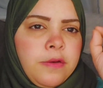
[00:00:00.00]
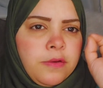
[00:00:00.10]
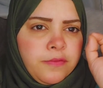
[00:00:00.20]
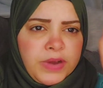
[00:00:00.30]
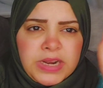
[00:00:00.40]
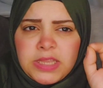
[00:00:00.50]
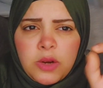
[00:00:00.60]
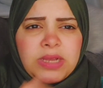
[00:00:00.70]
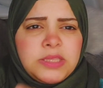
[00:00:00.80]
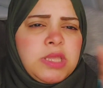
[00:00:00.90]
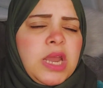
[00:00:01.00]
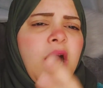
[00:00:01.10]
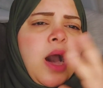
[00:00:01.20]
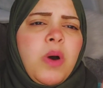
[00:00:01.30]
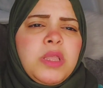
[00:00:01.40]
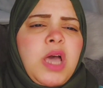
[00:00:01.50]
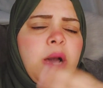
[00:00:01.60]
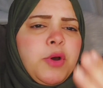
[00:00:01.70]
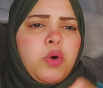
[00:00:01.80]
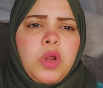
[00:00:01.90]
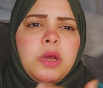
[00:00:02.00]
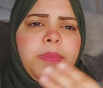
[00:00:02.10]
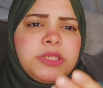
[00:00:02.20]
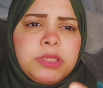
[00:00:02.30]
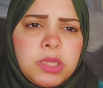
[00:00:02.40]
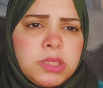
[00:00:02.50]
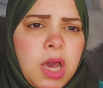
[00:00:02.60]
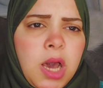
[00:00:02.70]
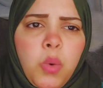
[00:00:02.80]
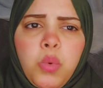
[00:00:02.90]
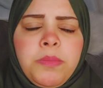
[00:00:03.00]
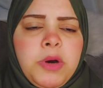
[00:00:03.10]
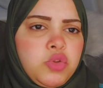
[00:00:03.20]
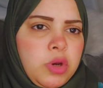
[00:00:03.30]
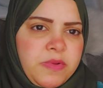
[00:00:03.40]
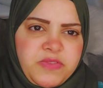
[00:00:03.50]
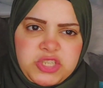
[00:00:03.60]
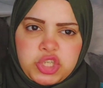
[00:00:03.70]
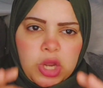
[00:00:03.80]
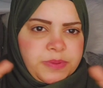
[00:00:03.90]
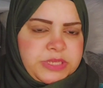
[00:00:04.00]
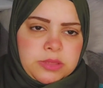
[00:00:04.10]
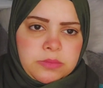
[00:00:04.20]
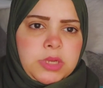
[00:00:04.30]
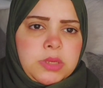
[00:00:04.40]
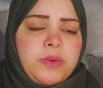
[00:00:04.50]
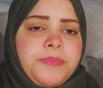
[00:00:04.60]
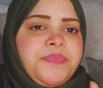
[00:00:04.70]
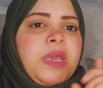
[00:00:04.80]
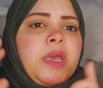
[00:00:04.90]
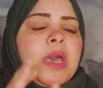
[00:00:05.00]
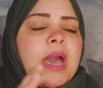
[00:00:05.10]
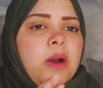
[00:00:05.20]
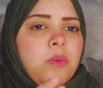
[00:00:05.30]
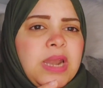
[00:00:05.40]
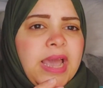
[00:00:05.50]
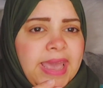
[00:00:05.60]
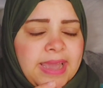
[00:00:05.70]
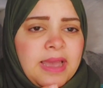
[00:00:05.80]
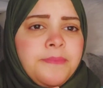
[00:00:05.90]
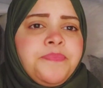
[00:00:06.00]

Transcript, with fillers: فانا دلوقتي طالعه اوضح بكل بساطه والموضوع مفيش ابسط منه اول حاجه